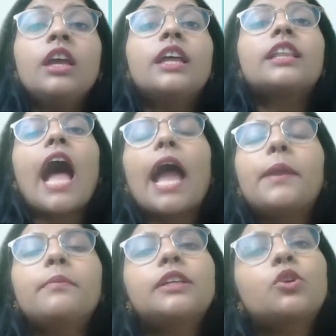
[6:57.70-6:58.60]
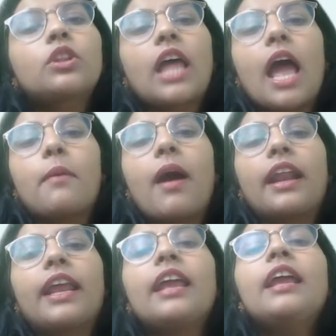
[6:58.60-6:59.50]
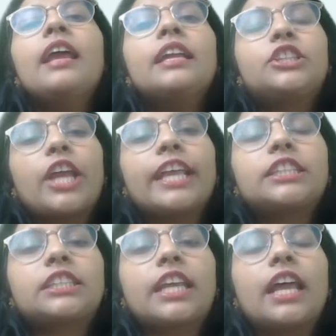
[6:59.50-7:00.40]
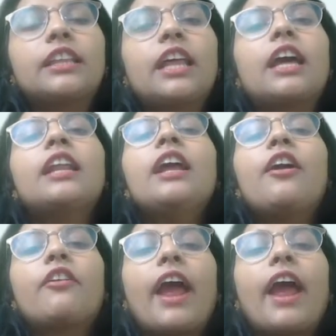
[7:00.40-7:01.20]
थाइमस होता है हमारे चेस्ट के अंदर राइट